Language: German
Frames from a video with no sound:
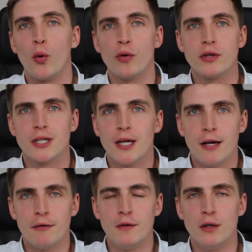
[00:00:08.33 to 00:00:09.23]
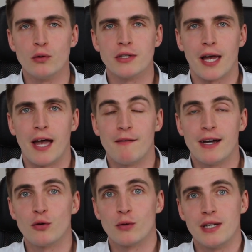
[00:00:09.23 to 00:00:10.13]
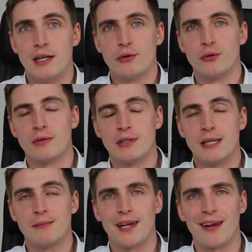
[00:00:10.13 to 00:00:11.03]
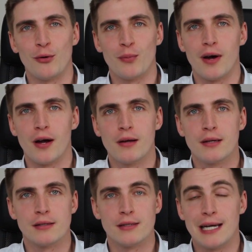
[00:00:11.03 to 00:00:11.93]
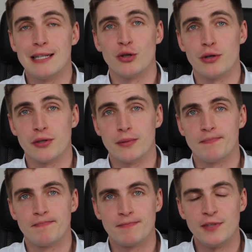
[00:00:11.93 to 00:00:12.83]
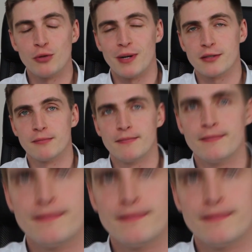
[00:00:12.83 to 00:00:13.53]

und wie unsere Erwartungshaltung demgegenüber sein sollte. Viel Spaß!